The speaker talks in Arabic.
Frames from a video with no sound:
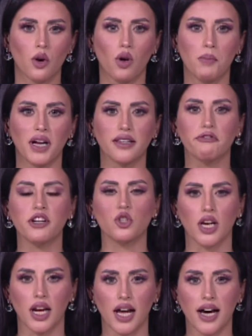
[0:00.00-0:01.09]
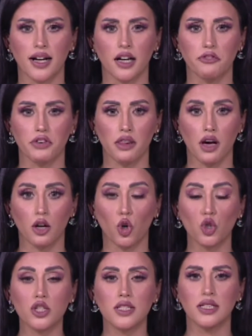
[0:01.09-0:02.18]
وبعد فشل الحركة في إظهار
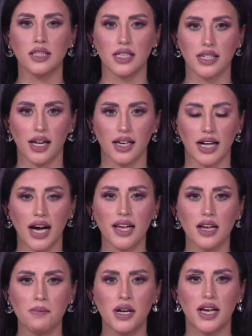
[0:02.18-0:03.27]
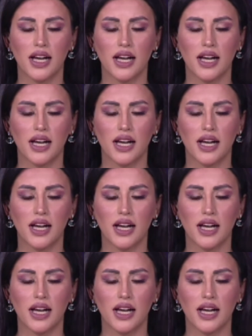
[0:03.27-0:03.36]
حسن النية للعالم